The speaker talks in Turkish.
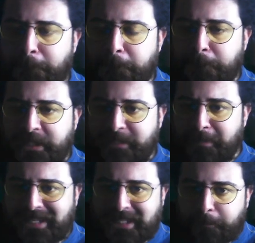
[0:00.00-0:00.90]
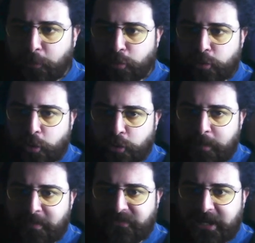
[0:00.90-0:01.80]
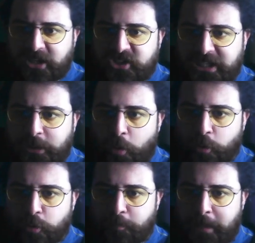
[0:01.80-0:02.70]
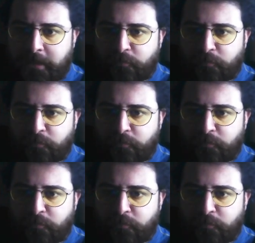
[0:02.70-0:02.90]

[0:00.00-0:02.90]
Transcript: bir, bir iki pozisyonda mesela şeyi gördüm ben.